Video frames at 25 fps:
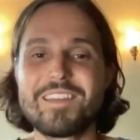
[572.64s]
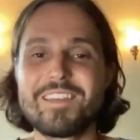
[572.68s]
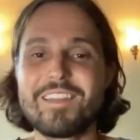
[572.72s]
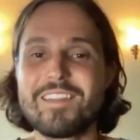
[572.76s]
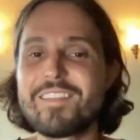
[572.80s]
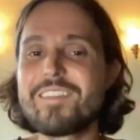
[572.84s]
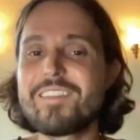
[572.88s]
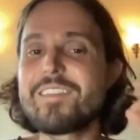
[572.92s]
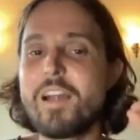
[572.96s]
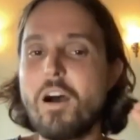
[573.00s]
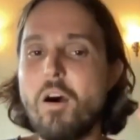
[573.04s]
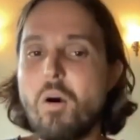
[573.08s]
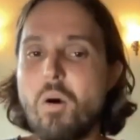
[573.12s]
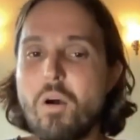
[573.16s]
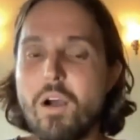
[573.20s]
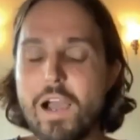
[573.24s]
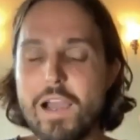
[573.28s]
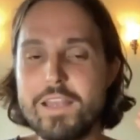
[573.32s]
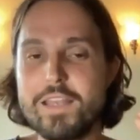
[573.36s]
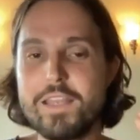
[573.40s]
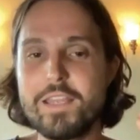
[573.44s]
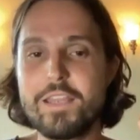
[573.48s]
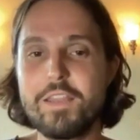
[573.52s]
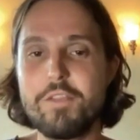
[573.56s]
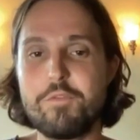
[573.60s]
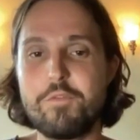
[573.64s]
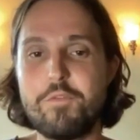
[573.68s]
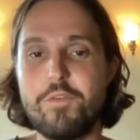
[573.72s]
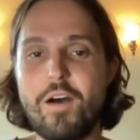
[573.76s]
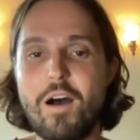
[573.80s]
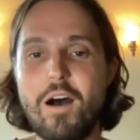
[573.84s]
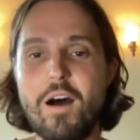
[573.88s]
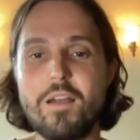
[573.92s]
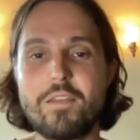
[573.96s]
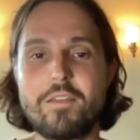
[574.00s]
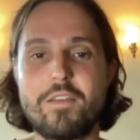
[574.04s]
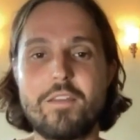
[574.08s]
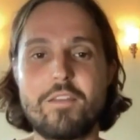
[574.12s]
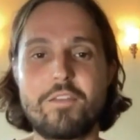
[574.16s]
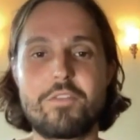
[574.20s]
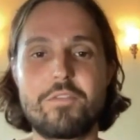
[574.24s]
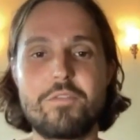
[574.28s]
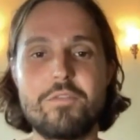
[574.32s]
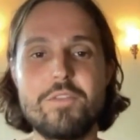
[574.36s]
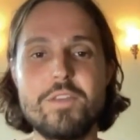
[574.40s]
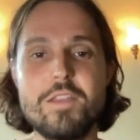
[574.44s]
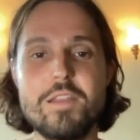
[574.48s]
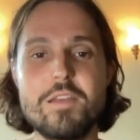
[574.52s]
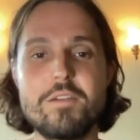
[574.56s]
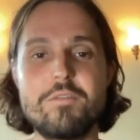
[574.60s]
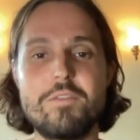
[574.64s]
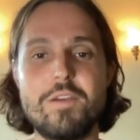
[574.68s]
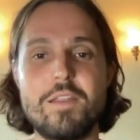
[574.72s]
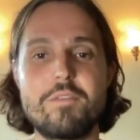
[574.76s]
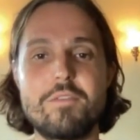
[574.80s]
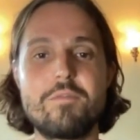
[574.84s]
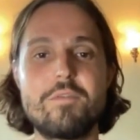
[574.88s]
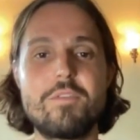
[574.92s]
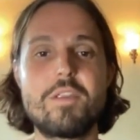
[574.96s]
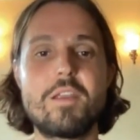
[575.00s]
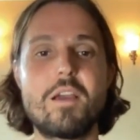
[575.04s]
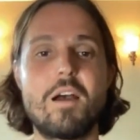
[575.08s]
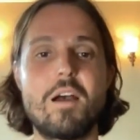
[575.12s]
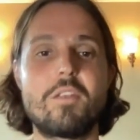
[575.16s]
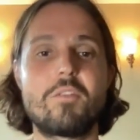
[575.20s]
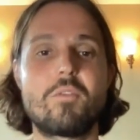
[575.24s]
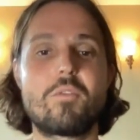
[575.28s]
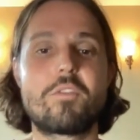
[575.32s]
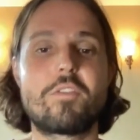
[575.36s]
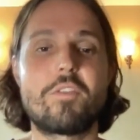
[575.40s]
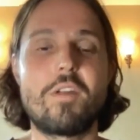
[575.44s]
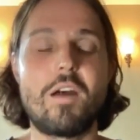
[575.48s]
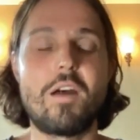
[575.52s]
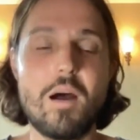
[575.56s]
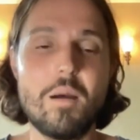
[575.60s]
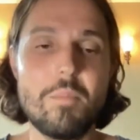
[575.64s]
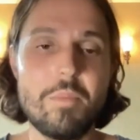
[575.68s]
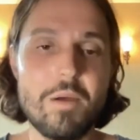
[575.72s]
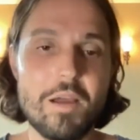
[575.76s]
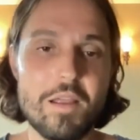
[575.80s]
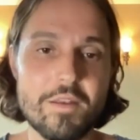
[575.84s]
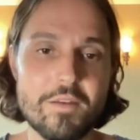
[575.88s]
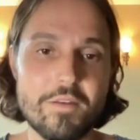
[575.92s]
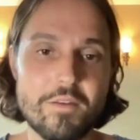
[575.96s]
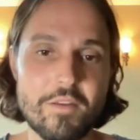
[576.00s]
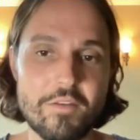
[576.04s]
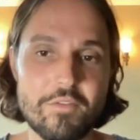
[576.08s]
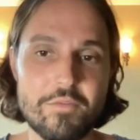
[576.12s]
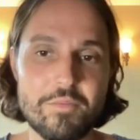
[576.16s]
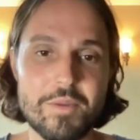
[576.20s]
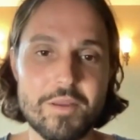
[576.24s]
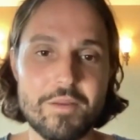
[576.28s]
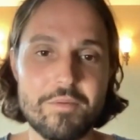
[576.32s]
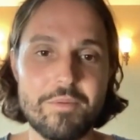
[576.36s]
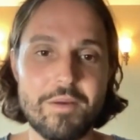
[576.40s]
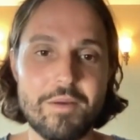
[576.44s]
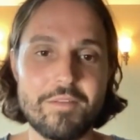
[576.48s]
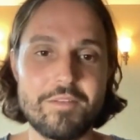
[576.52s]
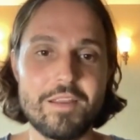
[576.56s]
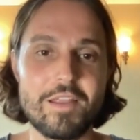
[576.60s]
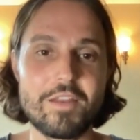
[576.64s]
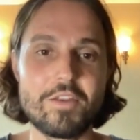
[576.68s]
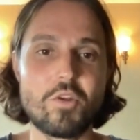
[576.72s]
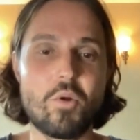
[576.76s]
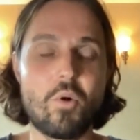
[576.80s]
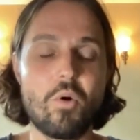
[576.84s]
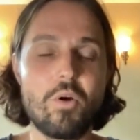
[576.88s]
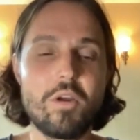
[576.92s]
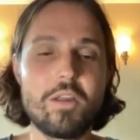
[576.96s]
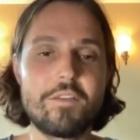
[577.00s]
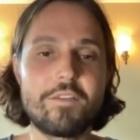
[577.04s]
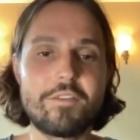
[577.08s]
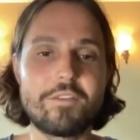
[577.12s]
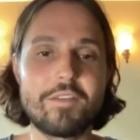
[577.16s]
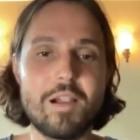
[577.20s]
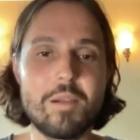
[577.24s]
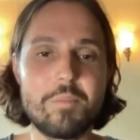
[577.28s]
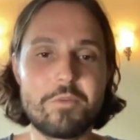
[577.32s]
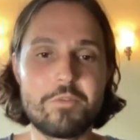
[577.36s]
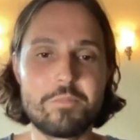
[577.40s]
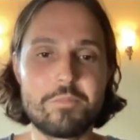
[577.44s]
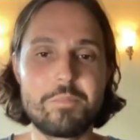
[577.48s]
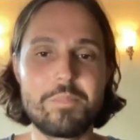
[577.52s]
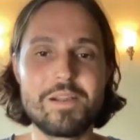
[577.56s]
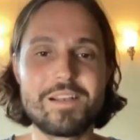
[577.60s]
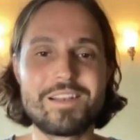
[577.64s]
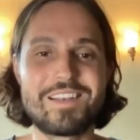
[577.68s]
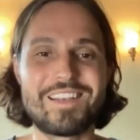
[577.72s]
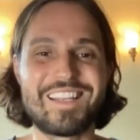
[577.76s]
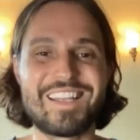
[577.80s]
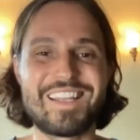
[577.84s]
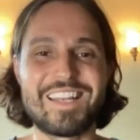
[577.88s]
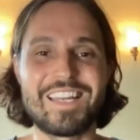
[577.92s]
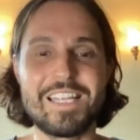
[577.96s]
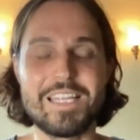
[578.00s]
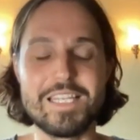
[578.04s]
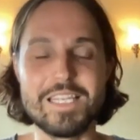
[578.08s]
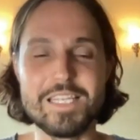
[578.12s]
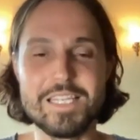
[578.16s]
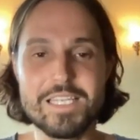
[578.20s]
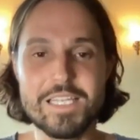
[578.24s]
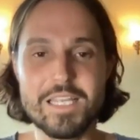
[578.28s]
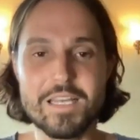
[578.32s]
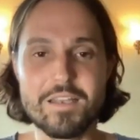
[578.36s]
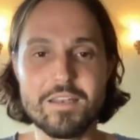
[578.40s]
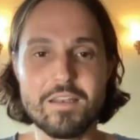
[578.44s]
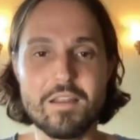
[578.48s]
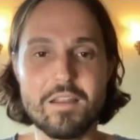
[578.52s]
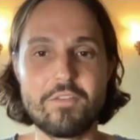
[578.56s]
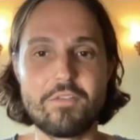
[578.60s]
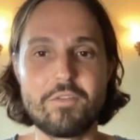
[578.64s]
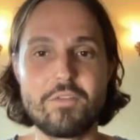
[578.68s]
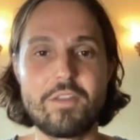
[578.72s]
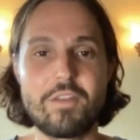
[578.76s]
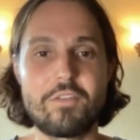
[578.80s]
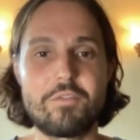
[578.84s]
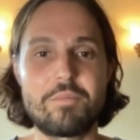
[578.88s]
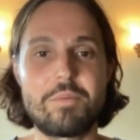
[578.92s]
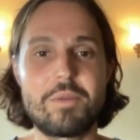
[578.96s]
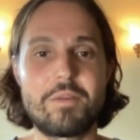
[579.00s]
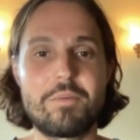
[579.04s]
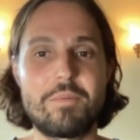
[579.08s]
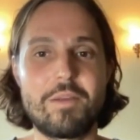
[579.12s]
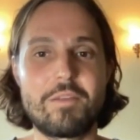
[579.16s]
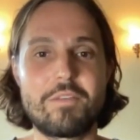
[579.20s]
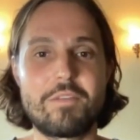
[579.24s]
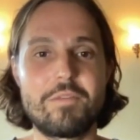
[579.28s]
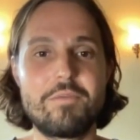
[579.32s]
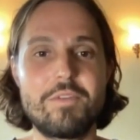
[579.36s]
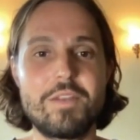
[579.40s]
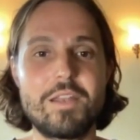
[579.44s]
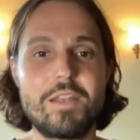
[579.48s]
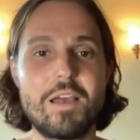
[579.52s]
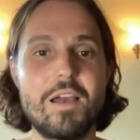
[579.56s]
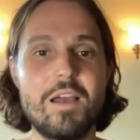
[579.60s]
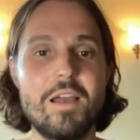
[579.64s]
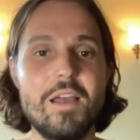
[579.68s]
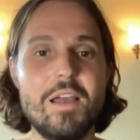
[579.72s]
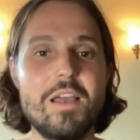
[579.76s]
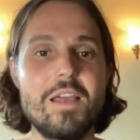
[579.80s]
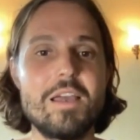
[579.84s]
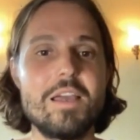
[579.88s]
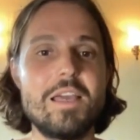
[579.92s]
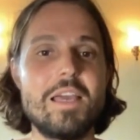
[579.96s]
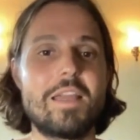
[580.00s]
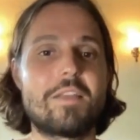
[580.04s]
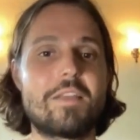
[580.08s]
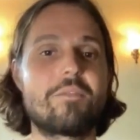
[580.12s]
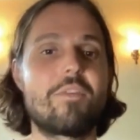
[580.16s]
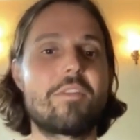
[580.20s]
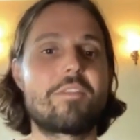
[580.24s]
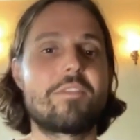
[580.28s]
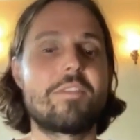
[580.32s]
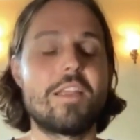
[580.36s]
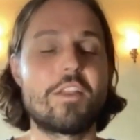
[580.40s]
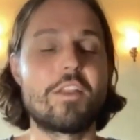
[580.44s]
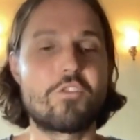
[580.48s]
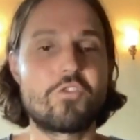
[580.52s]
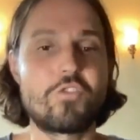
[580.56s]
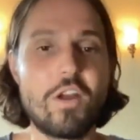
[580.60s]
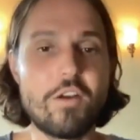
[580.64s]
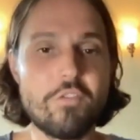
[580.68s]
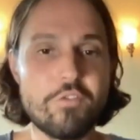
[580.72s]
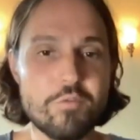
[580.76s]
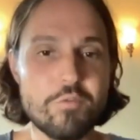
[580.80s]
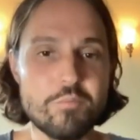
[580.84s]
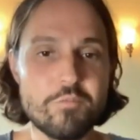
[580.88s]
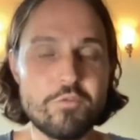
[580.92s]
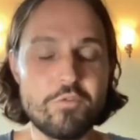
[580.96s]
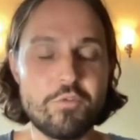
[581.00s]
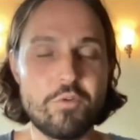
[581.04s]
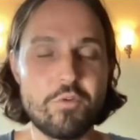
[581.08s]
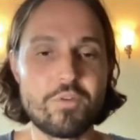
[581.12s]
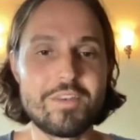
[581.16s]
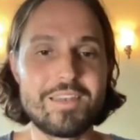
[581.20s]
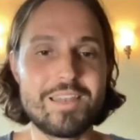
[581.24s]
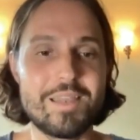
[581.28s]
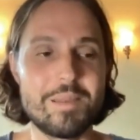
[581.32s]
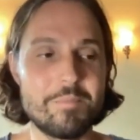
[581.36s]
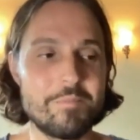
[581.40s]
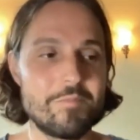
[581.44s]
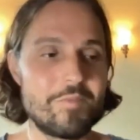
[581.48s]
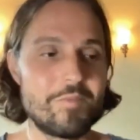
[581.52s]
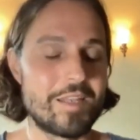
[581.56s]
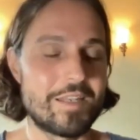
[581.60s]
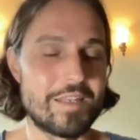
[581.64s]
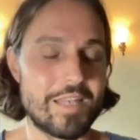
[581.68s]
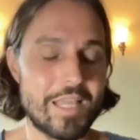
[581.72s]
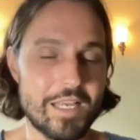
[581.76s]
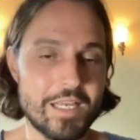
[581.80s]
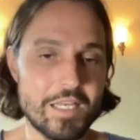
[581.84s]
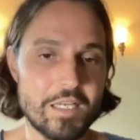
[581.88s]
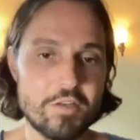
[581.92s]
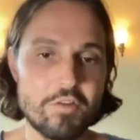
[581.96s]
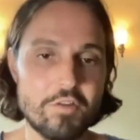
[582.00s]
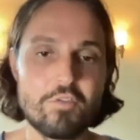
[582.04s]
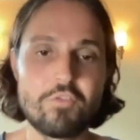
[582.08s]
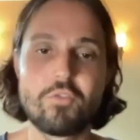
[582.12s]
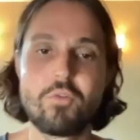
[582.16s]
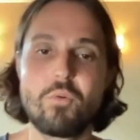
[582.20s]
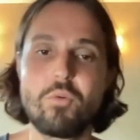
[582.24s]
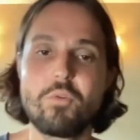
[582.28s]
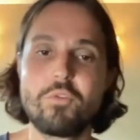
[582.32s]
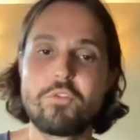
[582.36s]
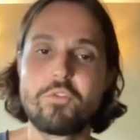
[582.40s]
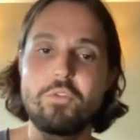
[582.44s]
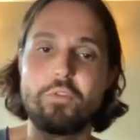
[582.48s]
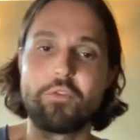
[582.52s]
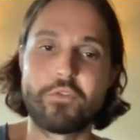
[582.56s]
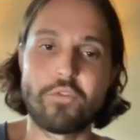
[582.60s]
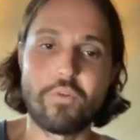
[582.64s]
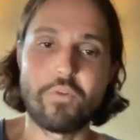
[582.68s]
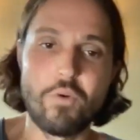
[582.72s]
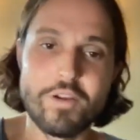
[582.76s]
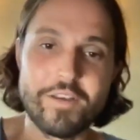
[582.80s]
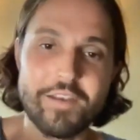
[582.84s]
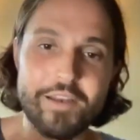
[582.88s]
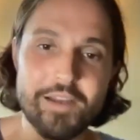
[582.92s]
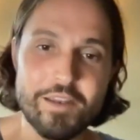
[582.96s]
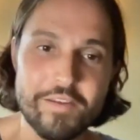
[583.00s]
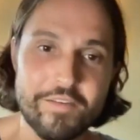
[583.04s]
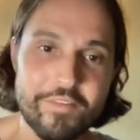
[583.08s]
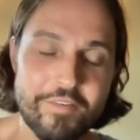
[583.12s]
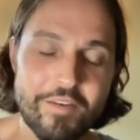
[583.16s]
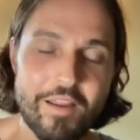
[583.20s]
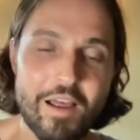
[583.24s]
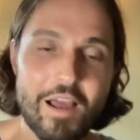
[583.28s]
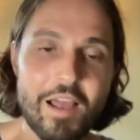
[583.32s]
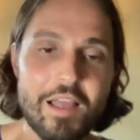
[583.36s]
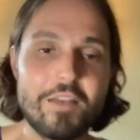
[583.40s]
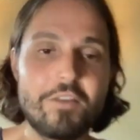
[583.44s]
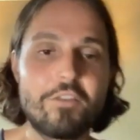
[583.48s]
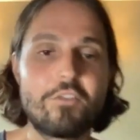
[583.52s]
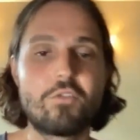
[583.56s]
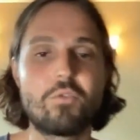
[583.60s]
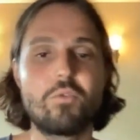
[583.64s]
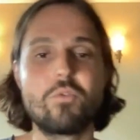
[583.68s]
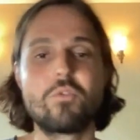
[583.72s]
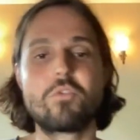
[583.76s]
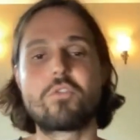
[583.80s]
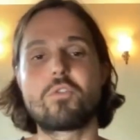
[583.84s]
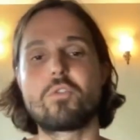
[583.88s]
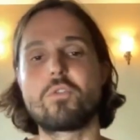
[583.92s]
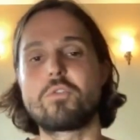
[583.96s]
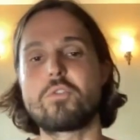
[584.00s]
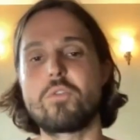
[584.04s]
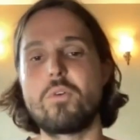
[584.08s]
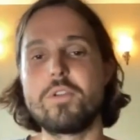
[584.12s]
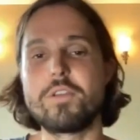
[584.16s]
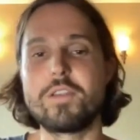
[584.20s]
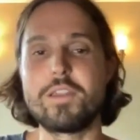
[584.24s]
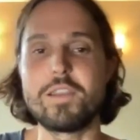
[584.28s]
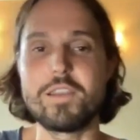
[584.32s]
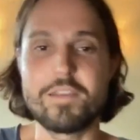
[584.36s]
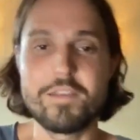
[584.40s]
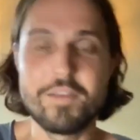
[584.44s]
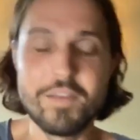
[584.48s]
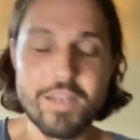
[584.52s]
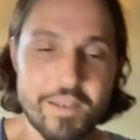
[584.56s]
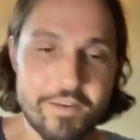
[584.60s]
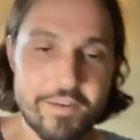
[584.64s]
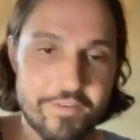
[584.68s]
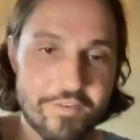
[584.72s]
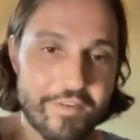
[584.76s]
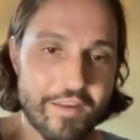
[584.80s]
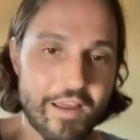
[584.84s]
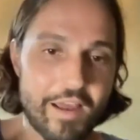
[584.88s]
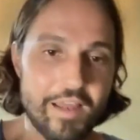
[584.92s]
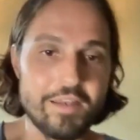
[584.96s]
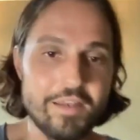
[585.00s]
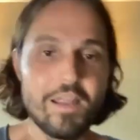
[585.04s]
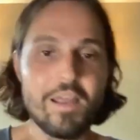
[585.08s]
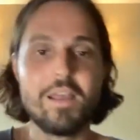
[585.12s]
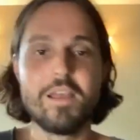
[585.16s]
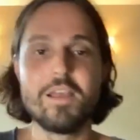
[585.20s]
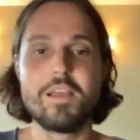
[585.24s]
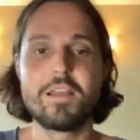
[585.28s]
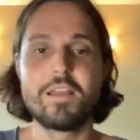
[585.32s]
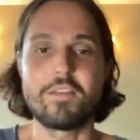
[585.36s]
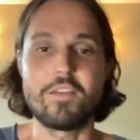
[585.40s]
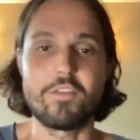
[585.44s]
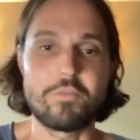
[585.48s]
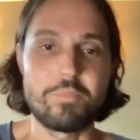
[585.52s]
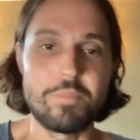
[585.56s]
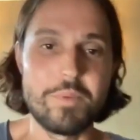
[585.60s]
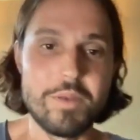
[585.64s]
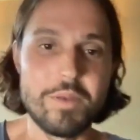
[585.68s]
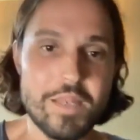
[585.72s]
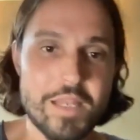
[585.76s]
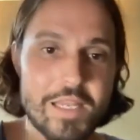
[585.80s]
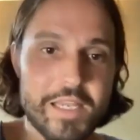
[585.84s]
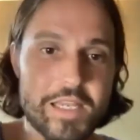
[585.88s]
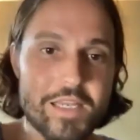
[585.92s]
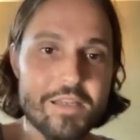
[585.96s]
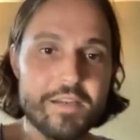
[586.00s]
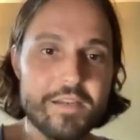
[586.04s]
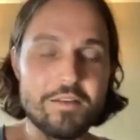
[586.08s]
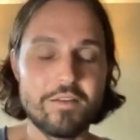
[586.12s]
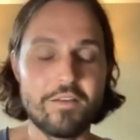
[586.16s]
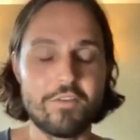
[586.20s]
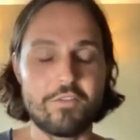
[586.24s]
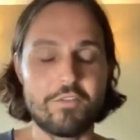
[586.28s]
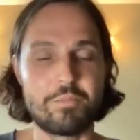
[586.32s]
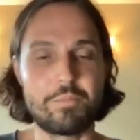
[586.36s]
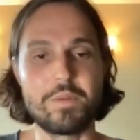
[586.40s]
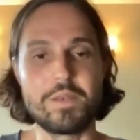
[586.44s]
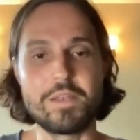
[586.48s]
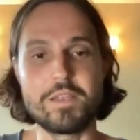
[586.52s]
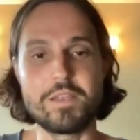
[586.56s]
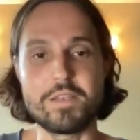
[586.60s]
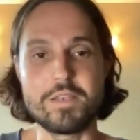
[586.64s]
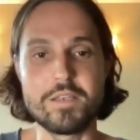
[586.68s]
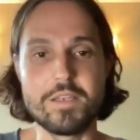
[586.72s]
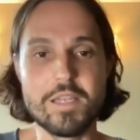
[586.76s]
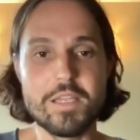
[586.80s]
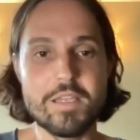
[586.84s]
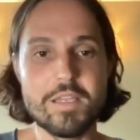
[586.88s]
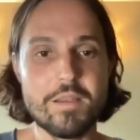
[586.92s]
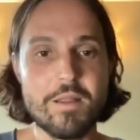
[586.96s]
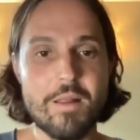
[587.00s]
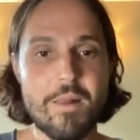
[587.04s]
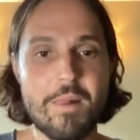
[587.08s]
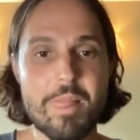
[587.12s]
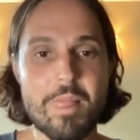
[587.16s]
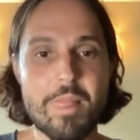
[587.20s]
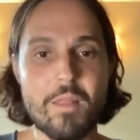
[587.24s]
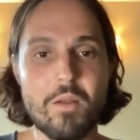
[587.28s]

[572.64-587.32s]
das ist auch eine Gefahr, dass wir, wenn wir an uns arbeiten, dass wir quasi ein neues Selbstbild kreieren, also dass wir quasi wieder etwas erschaffen, von dem wir denken, so und so sollte ich sein, so und so sollte ich nicht sein, das bin ich, das bin ich nicht.